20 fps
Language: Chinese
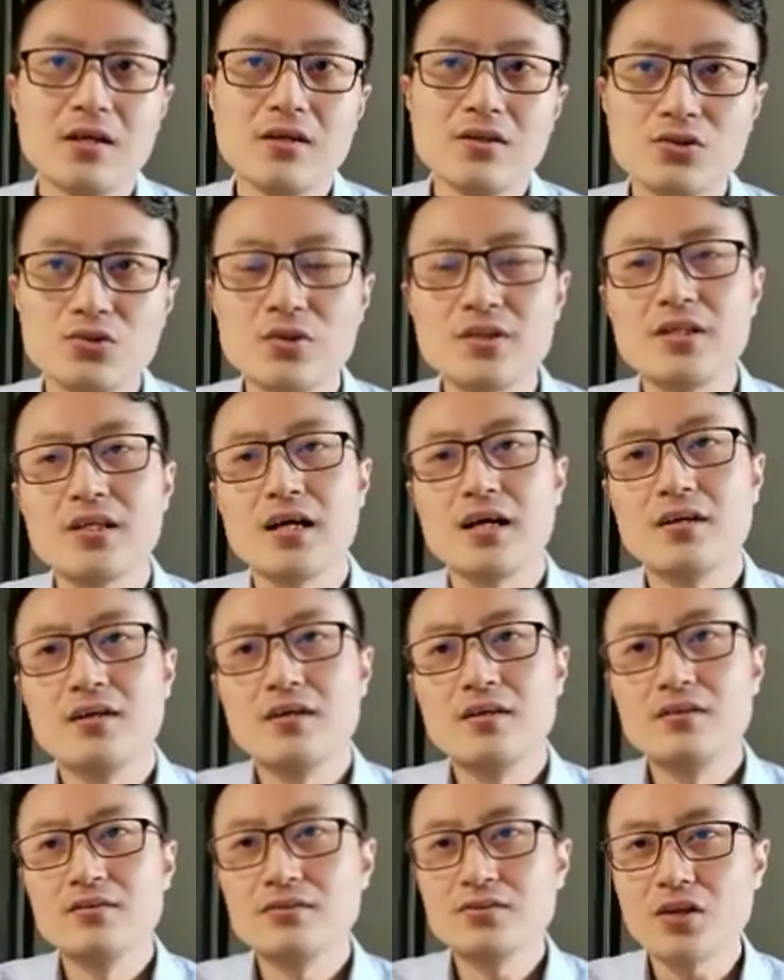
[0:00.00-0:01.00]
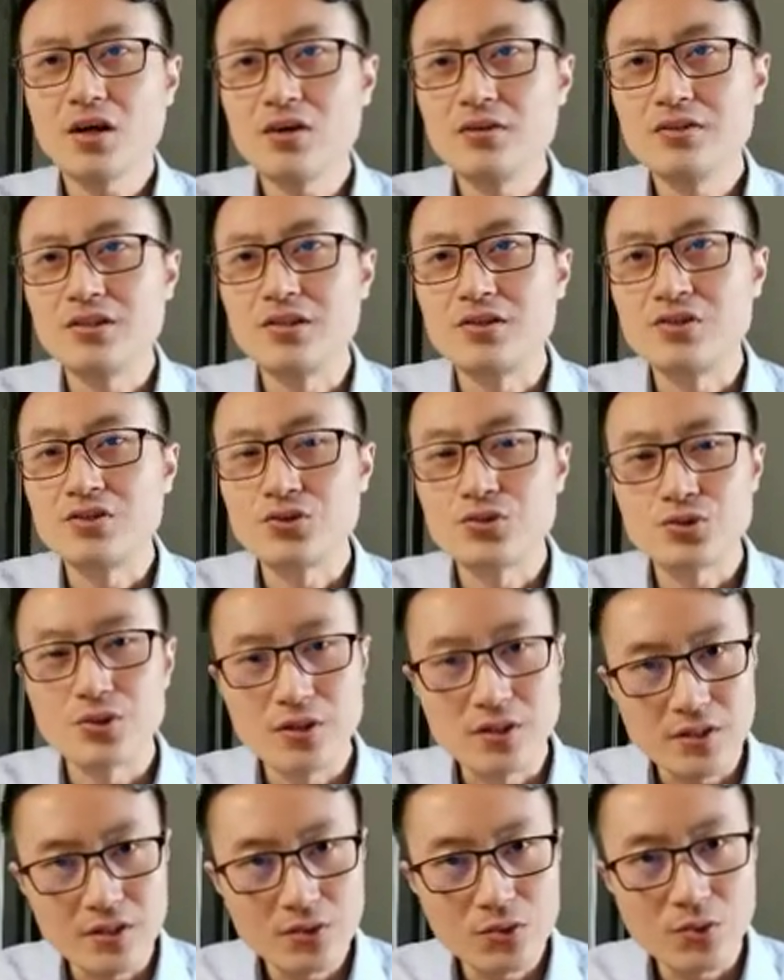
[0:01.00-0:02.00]
所以啊，到底是
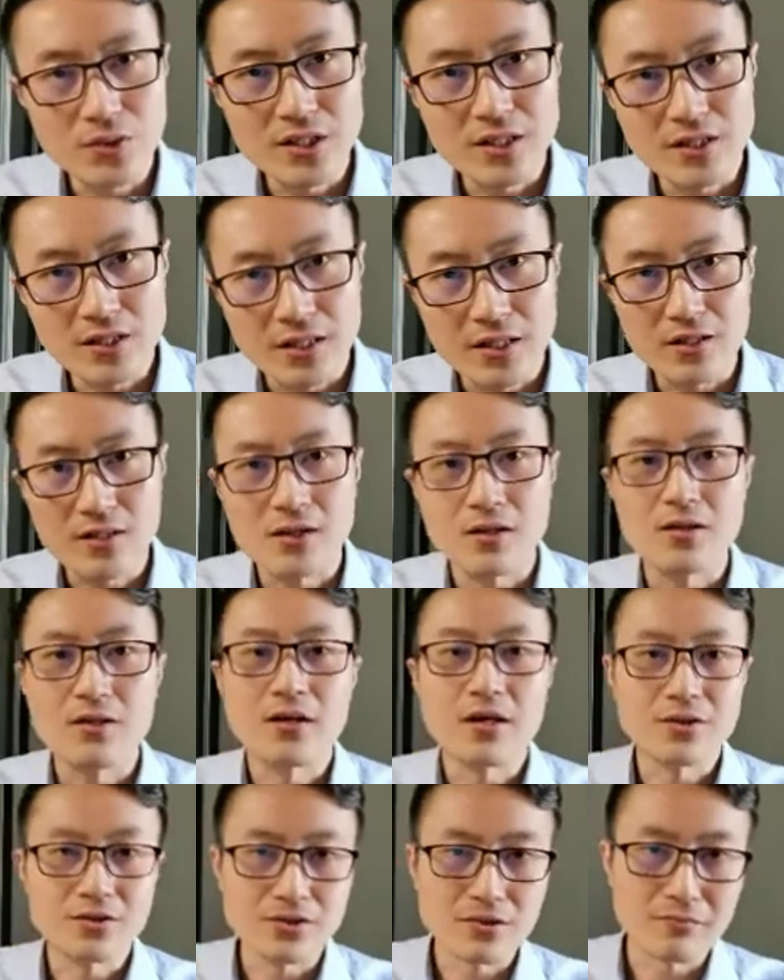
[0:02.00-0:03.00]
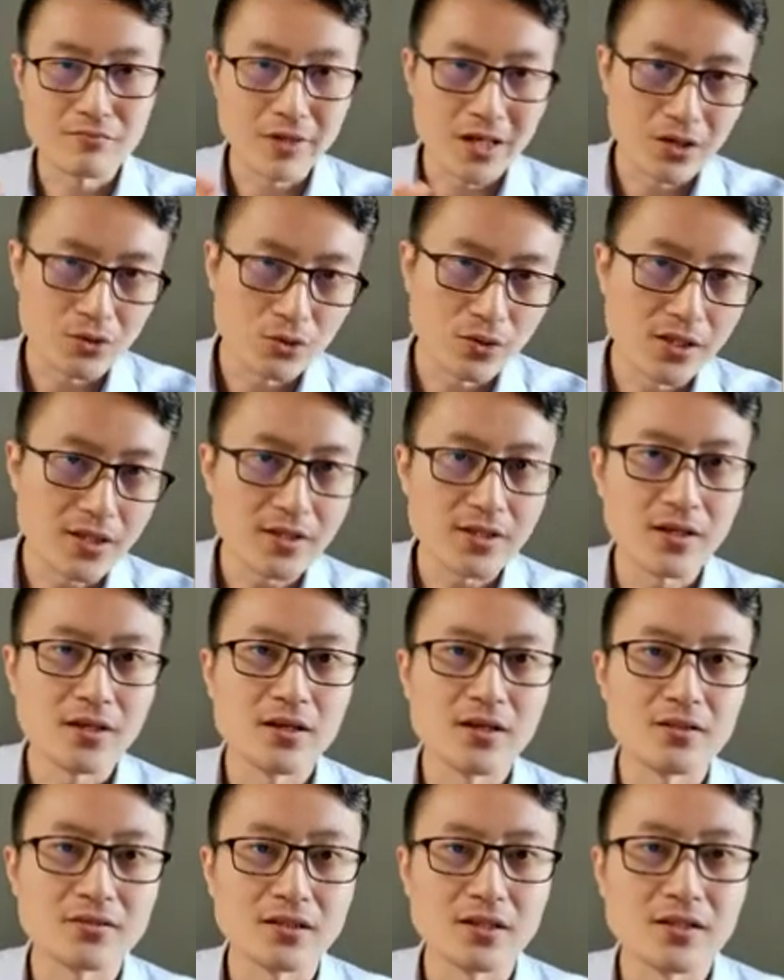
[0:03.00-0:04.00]
学英国音也好，还是美国音也
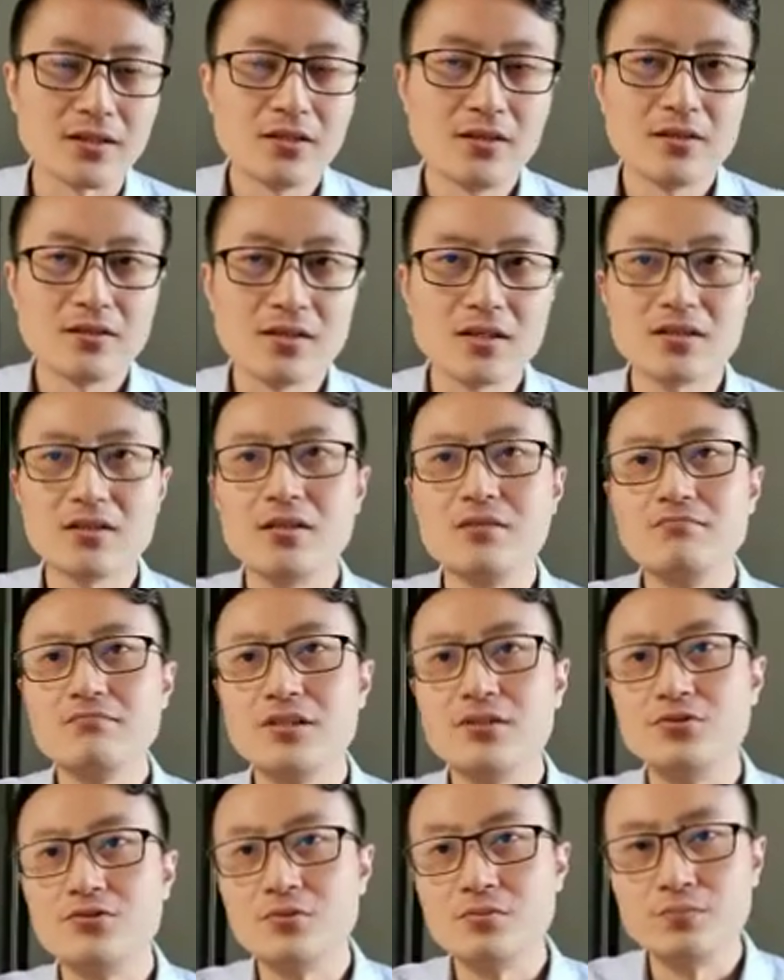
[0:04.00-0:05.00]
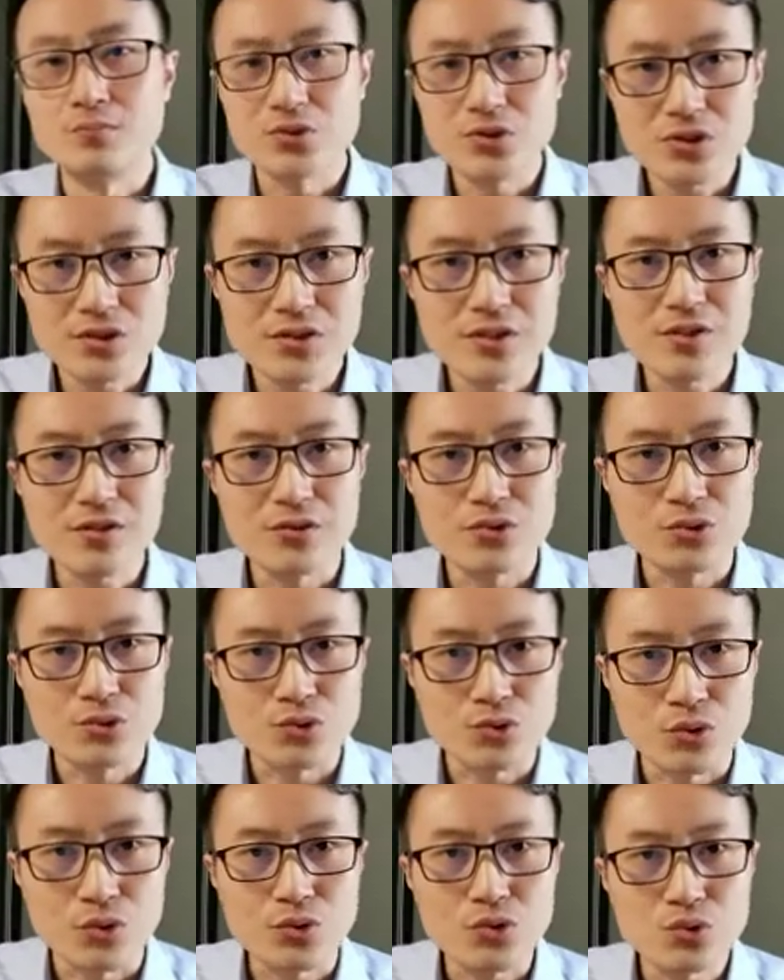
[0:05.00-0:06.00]
好呢？它根本就不是一个
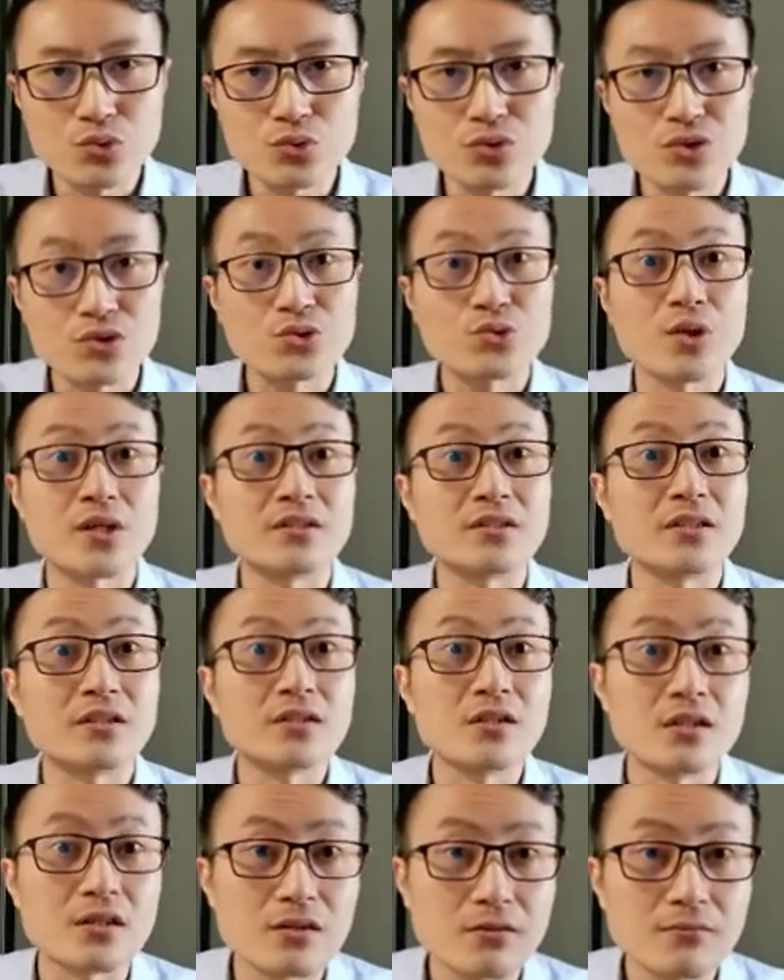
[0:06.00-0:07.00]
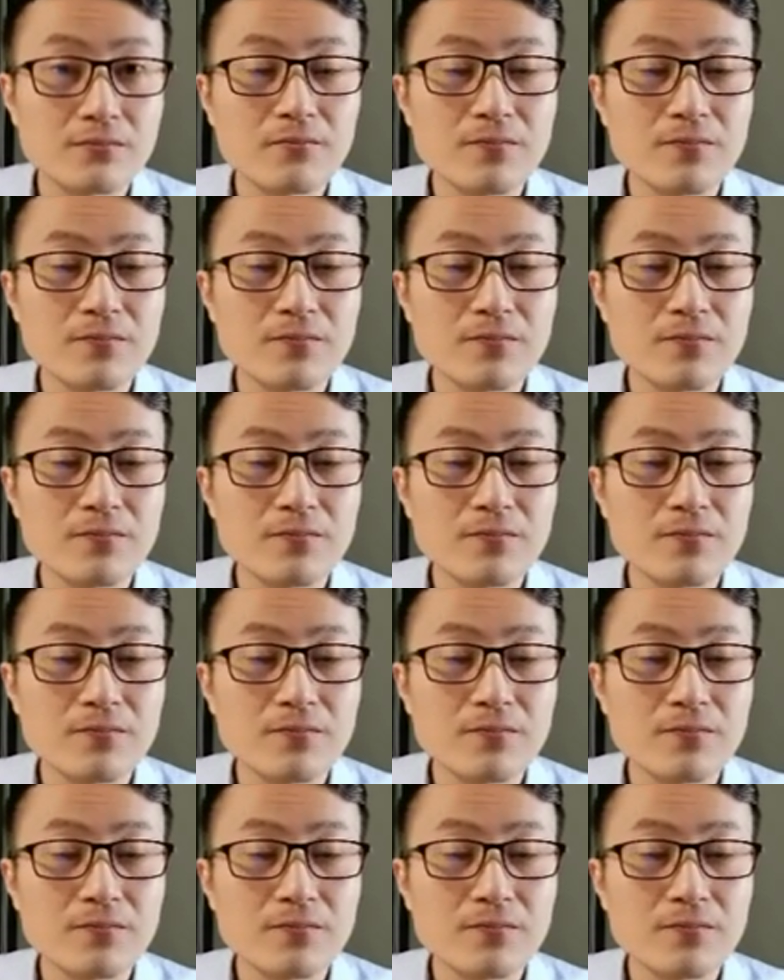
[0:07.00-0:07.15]
学术的选择题。